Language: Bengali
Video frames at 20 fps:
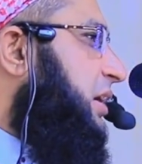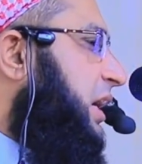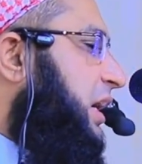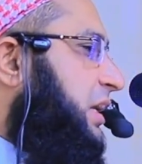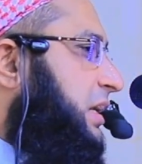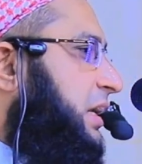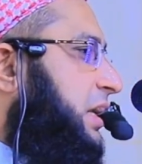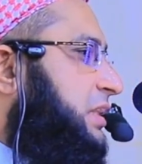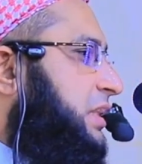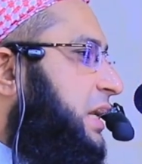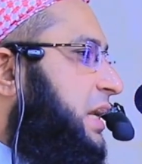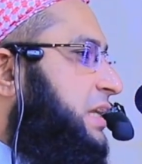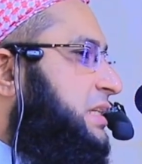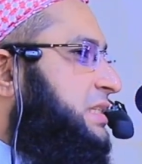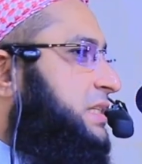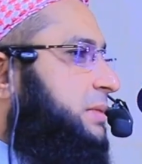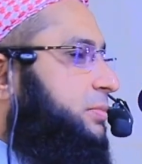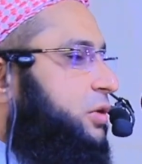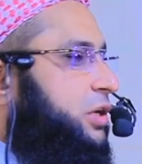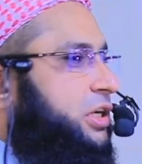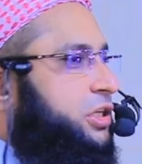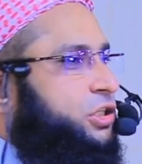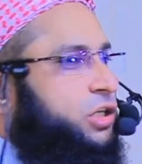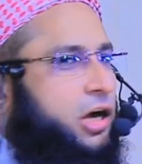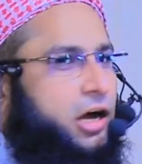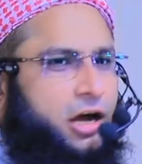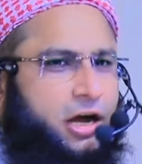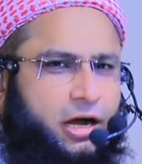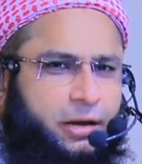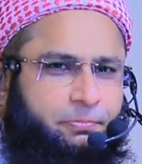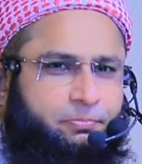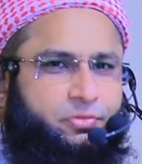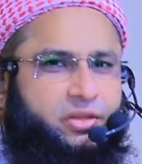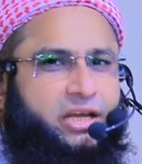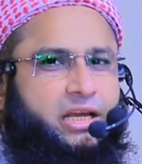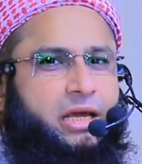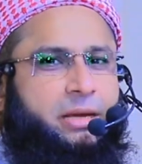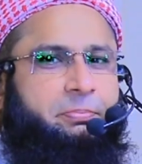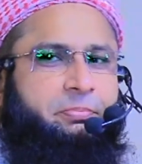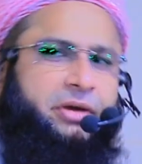আল্লাহ তালা জীবনে সব
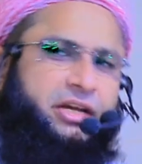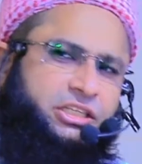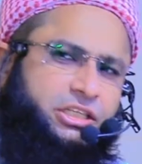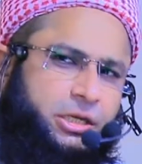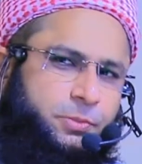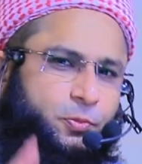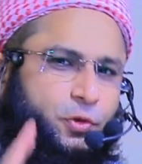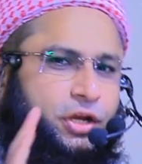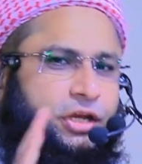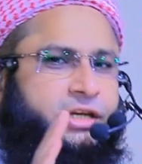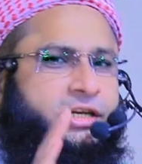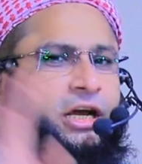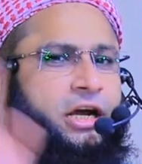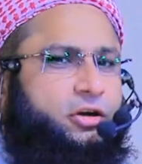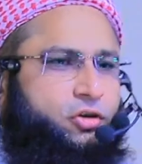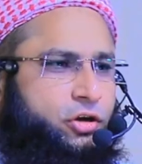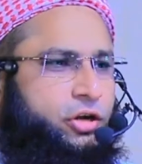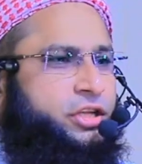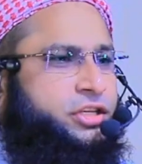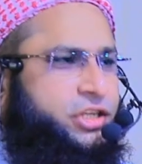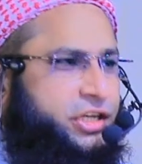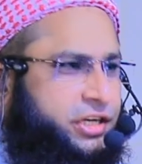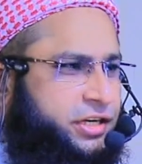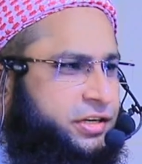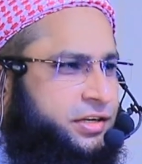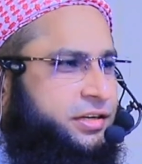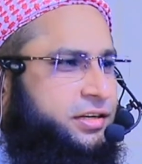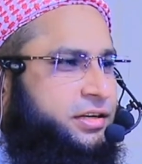থেকে বেশি পরীক্ষা করেছেন